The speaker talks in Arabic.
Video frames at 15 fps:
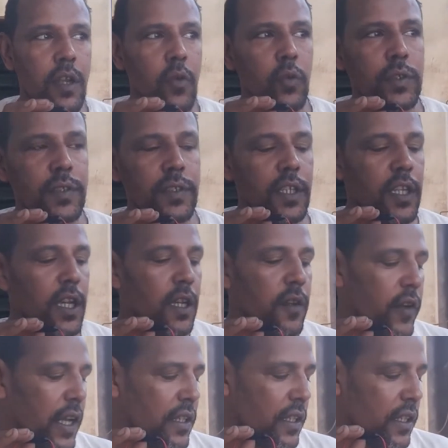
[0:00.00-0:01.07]
والسنين اللي
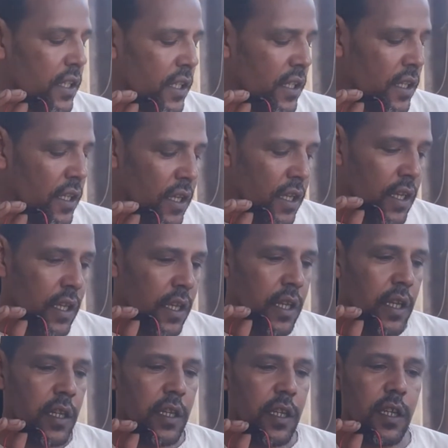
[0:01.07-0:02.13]
فاتت دي
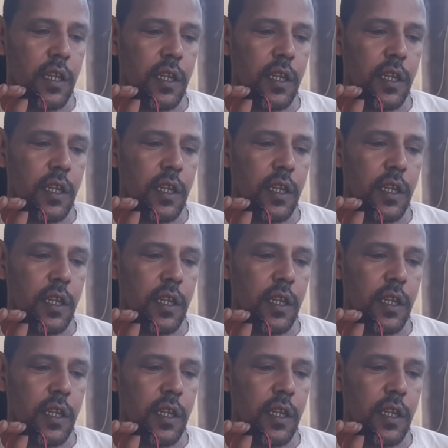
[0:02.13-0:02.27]
ان